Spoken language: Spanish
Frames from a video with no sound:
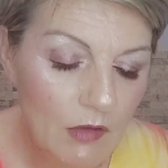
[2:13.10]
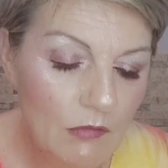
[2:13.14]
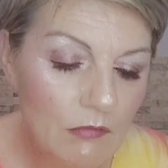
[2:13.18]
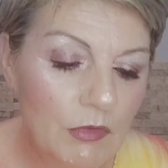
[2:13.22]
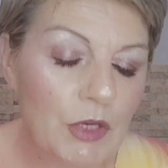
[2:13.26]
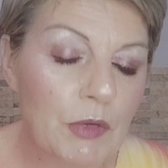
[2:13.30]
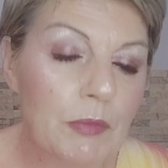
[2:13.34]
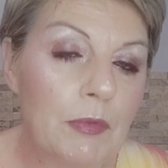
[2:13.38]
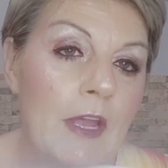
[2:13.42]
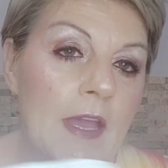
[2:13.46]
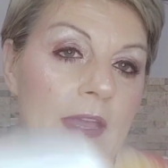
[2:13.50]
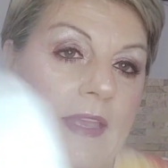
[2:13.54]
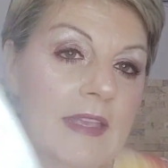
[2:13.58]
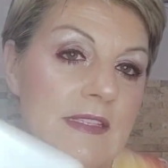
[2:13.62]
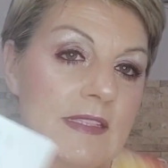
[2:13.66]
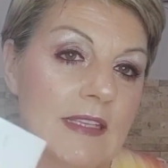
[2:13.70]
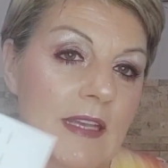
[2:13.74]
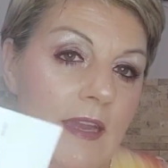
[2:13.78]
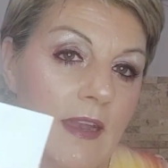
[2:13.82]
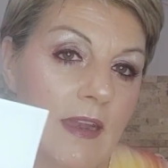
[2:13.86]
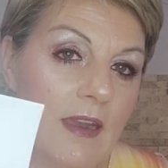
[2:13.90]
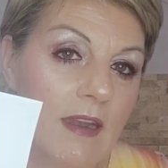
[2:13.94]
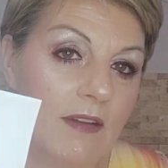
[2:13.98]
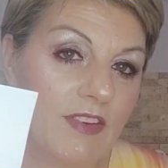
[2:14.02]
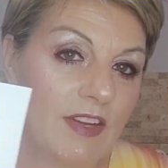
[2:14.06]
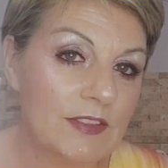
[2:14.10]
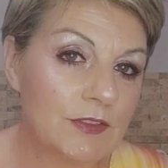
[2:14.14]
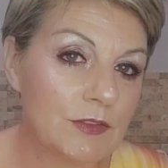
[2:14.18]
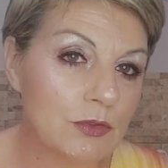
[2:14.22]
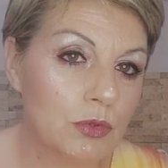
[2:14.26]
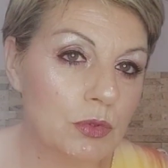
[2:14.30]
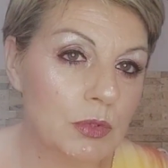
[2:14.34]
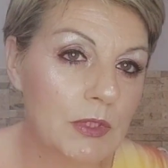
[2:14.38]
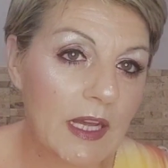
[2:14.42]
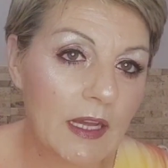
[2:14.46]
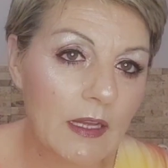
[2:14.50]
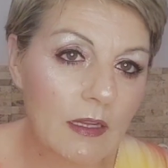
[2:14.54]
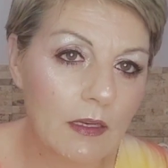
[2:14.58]
Bueno, para aquí sale la
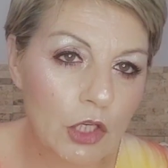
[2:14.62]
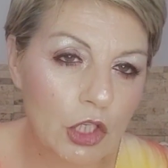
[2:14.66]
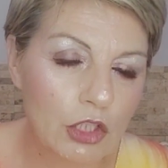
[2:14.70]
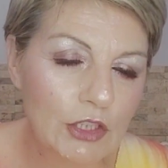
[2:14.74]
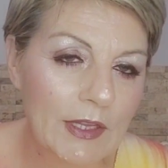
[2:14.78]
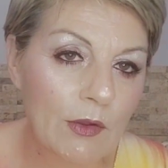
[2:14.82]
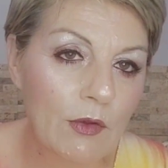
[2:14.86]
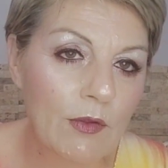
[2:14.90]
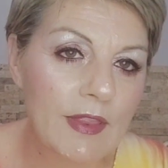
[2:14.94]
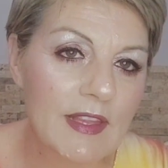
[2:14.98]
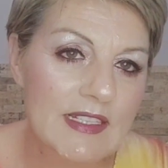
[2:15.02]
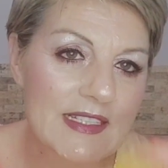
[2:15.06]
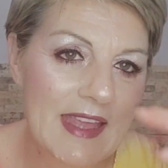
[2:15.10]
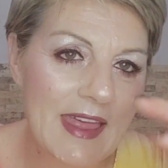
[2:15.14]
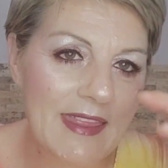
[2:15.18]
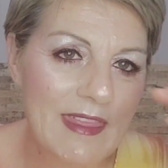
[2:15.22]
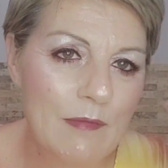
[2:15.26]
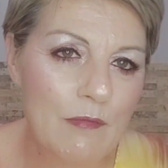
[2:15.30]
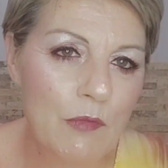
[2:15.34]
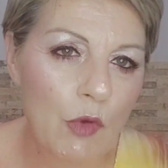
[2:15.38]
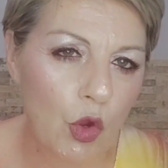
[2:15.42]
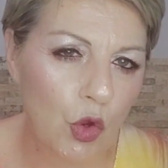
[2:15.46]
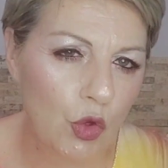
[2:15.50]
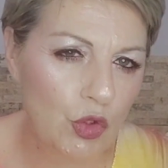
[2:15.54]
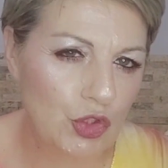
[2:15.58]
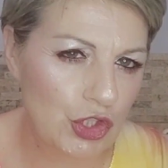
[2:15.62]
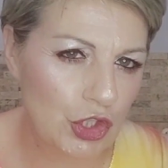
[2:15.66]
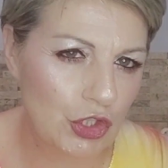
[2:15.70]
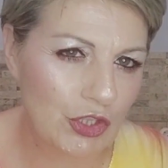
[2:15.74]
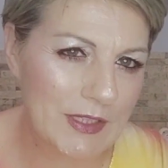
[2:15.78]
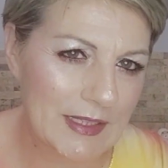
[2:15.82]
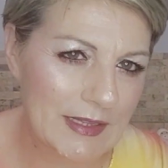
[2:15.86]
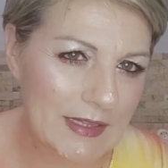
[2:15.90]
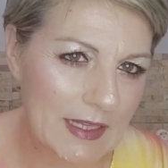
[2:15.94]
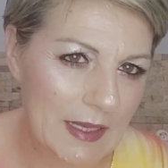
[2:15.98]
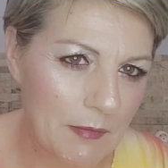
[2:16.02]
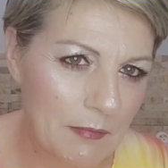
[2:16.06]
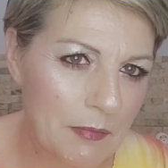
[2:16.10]
factura. Lo tengo desde hace mogollón
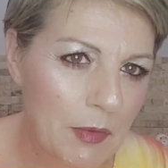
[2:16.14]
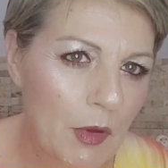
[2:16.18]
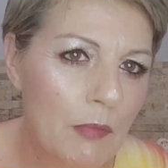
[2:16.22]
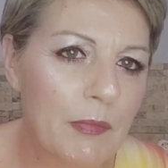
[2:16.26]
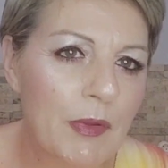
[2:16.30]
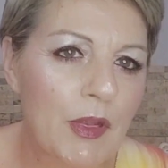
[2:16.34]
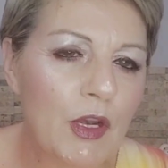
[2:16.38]
de tiempo,